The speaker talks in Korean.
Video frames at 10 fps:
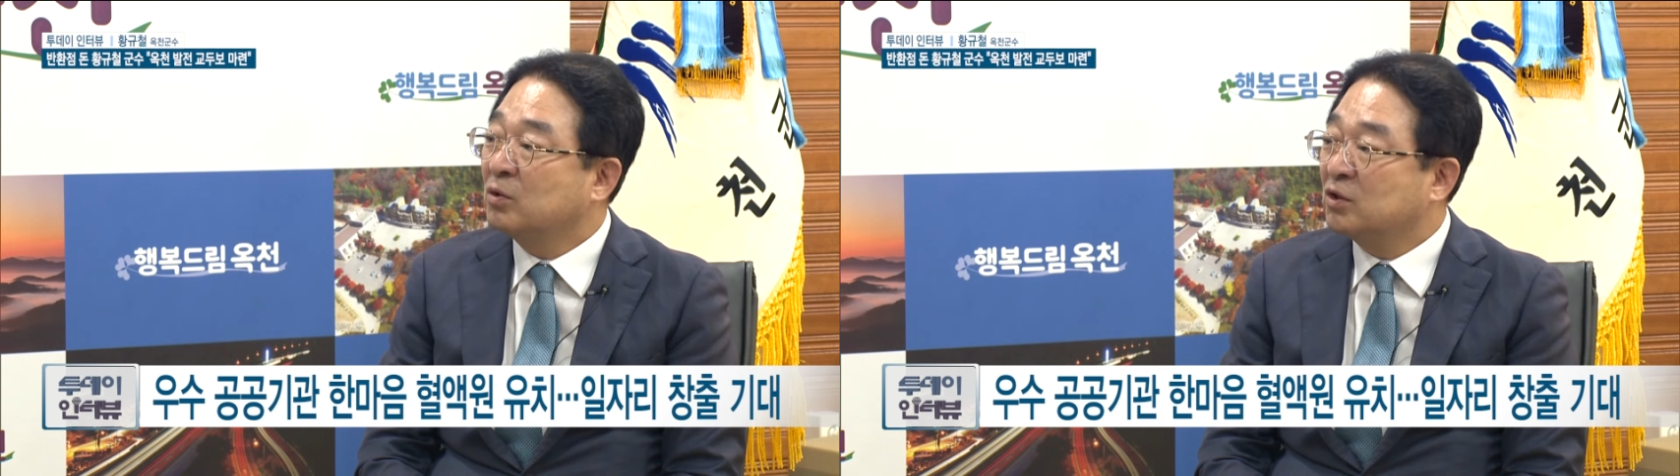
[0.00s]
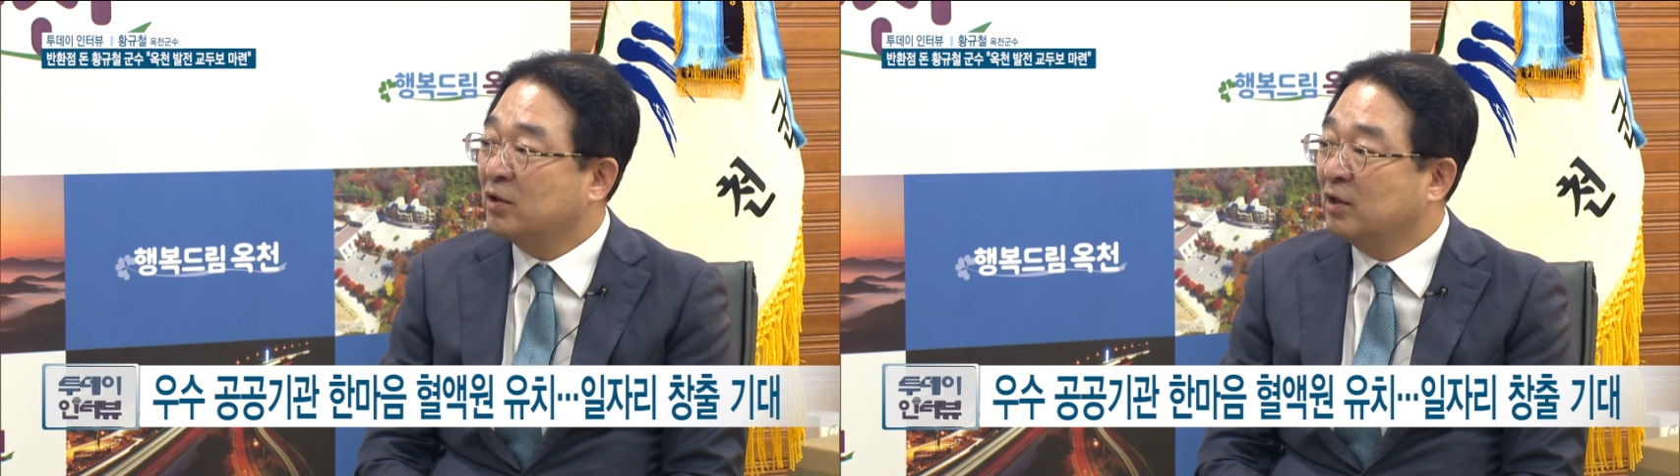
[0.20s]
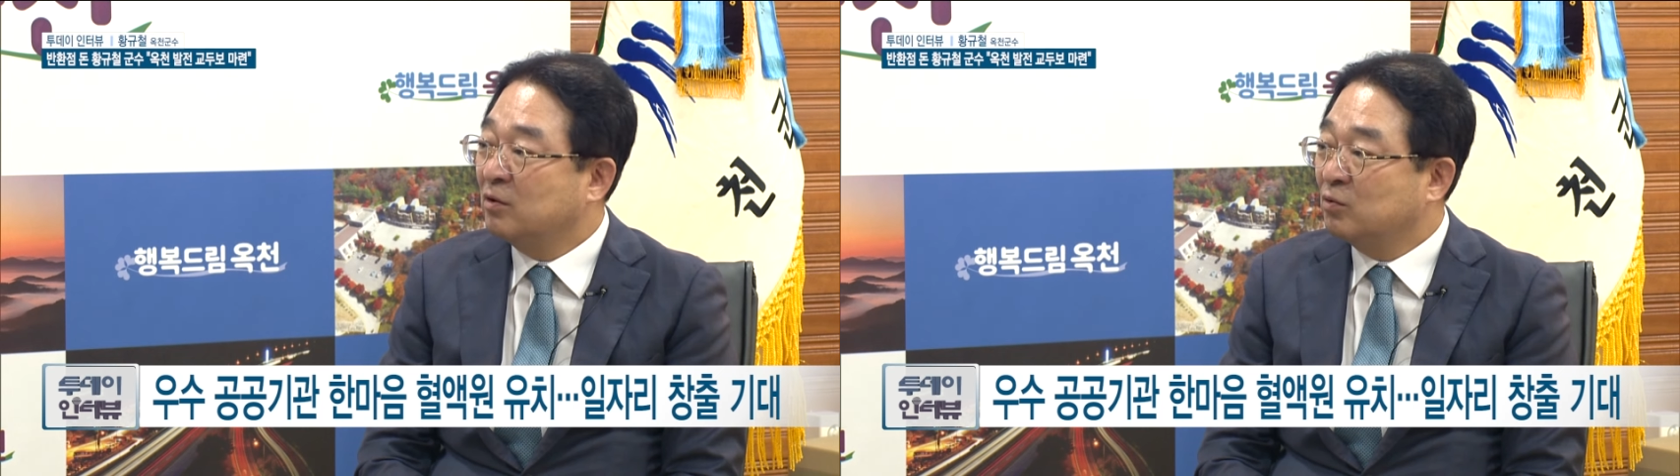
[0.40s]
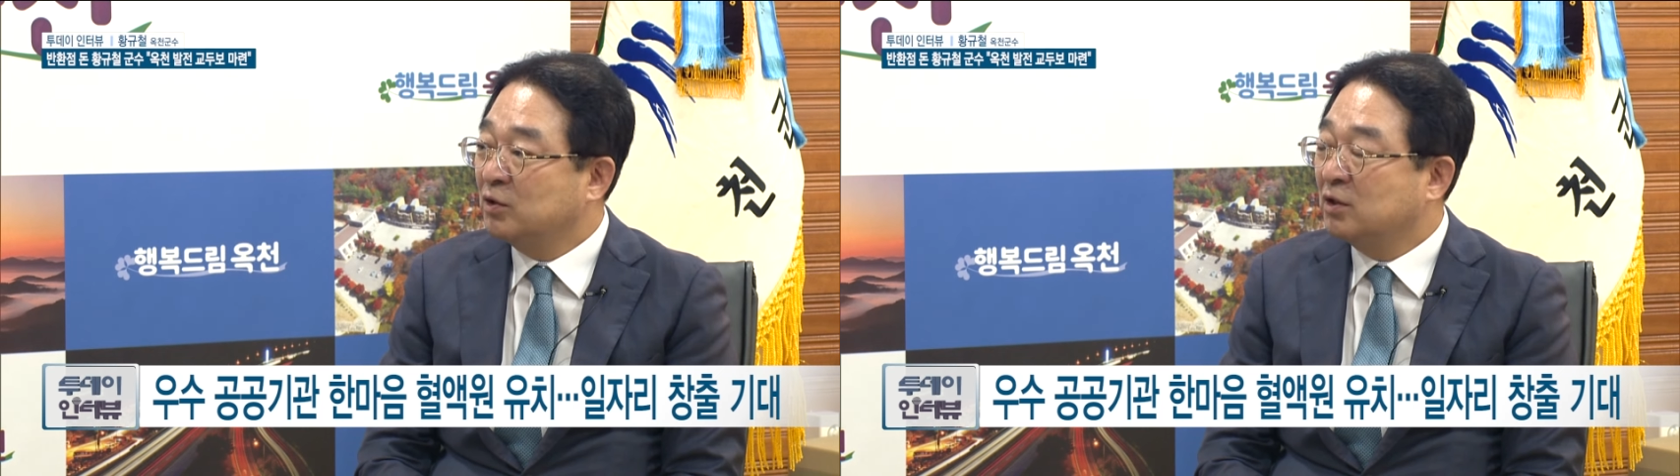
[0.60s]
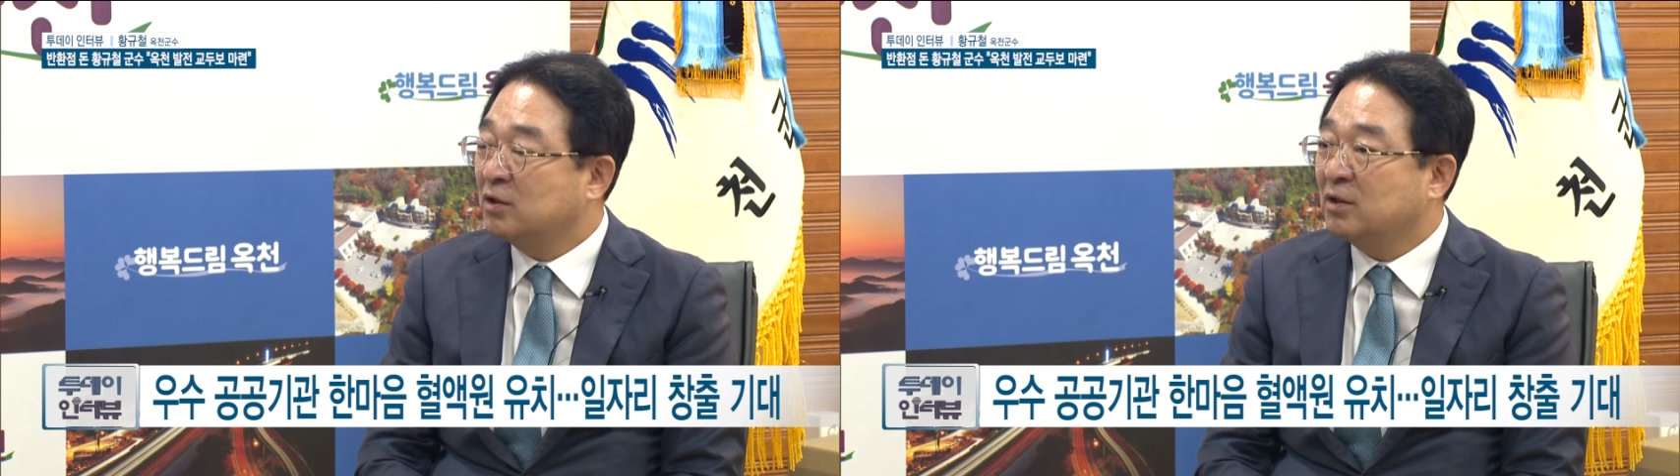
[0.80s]
옥천에
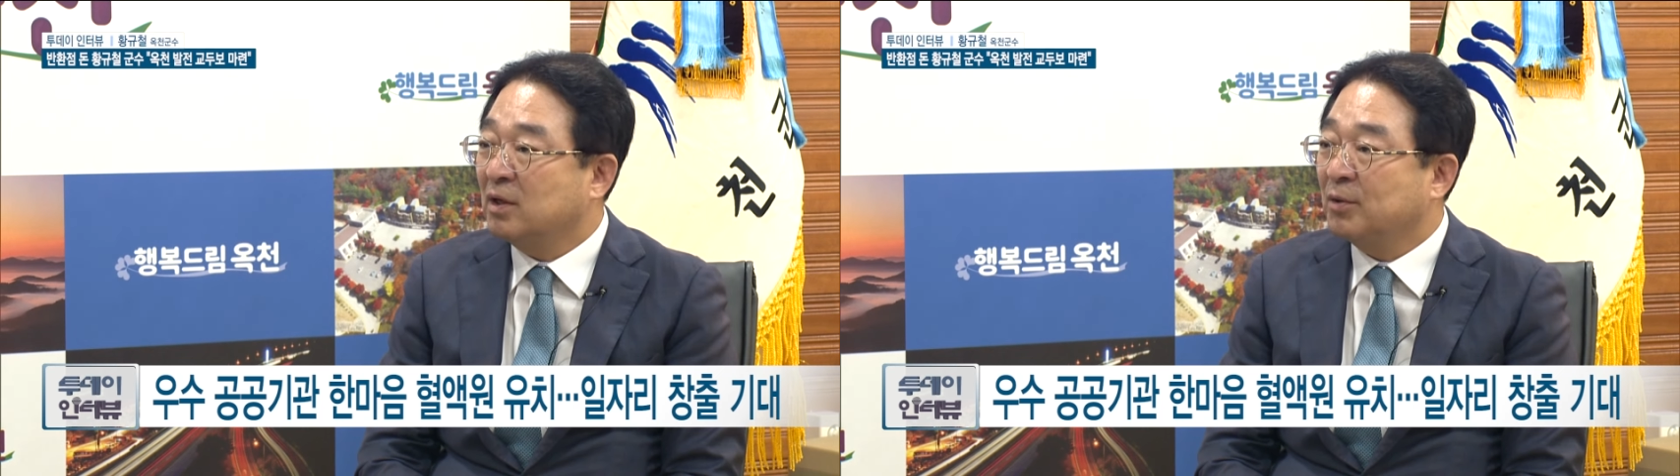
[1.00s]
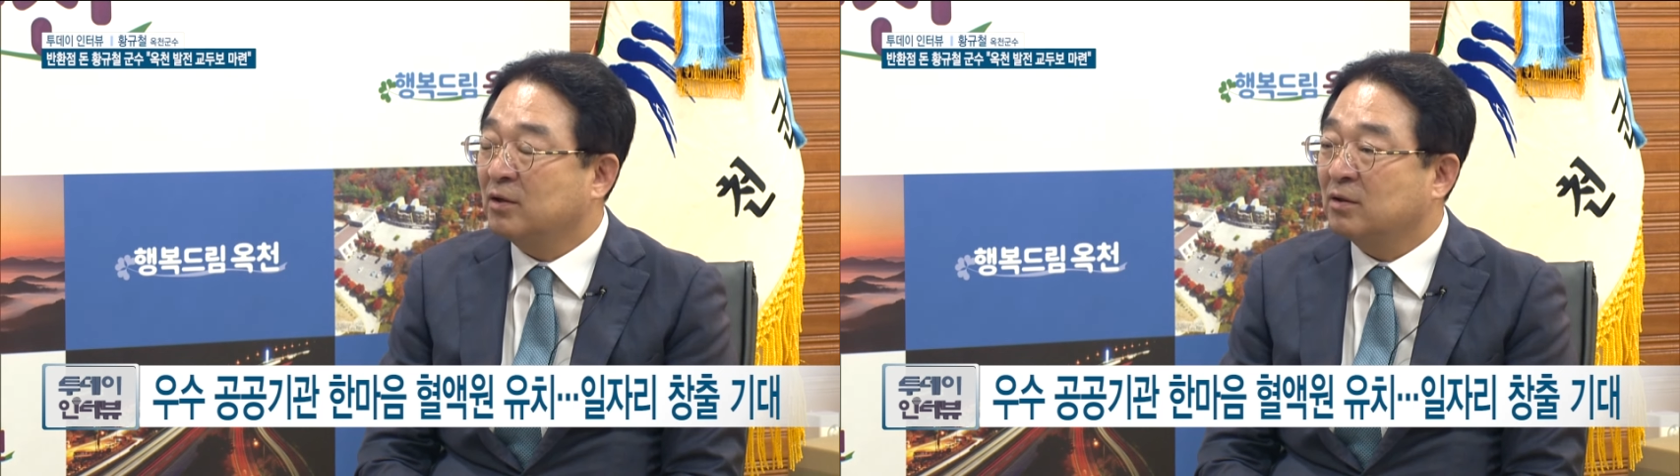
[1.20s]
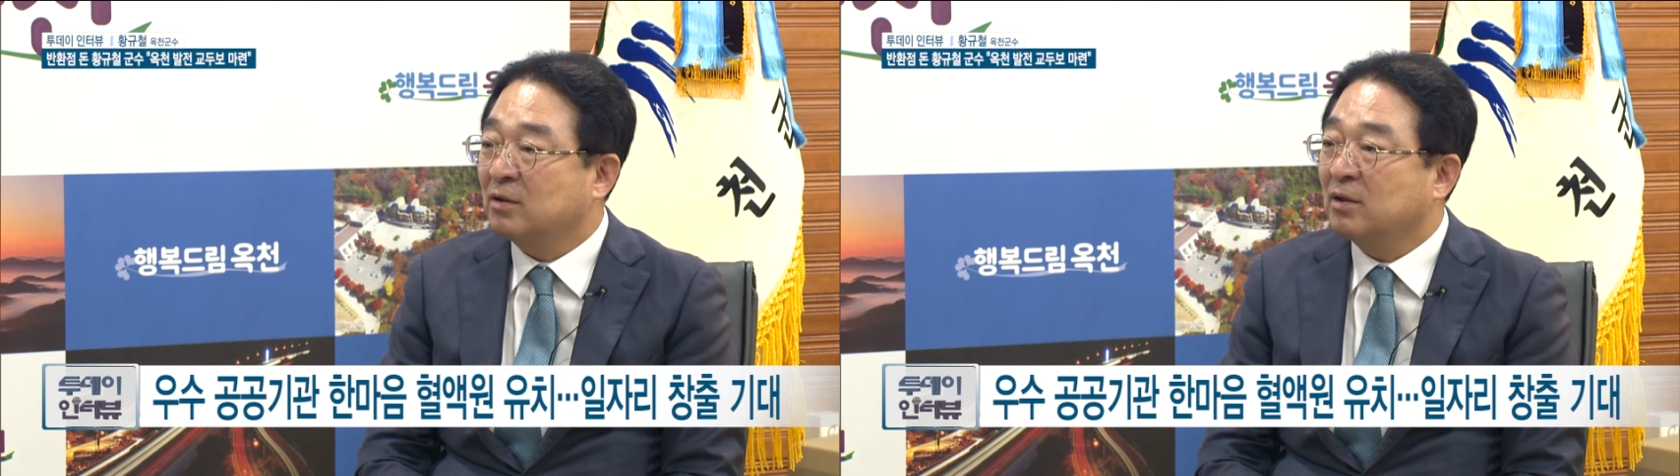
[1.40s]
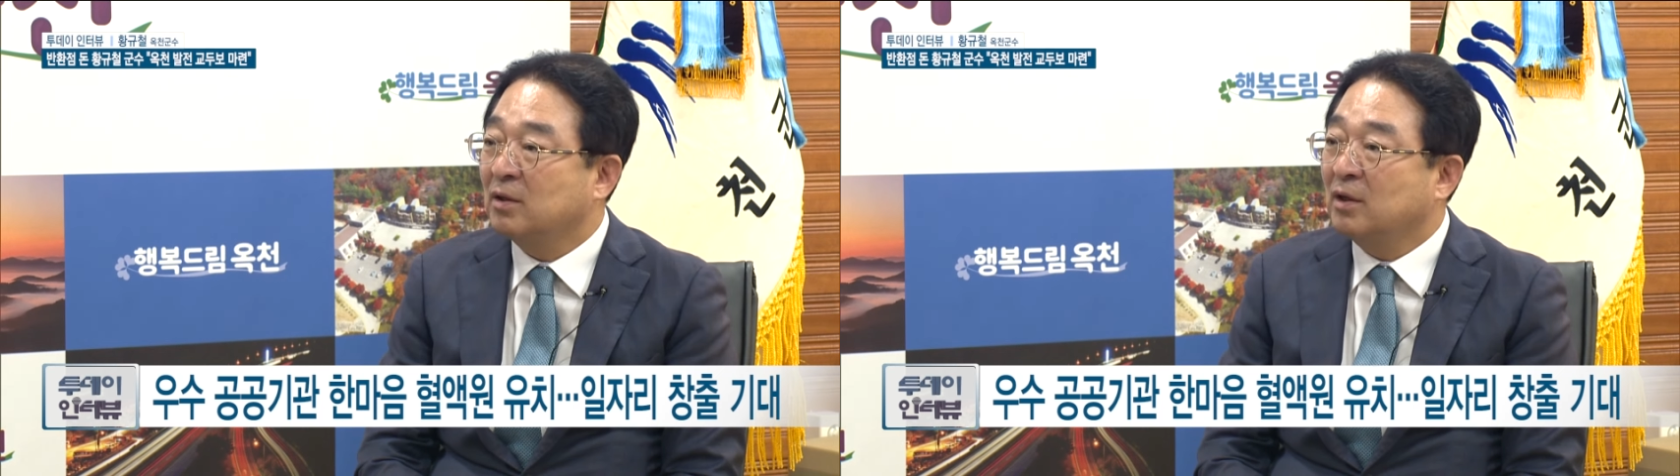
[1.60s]
동지를 튼다면은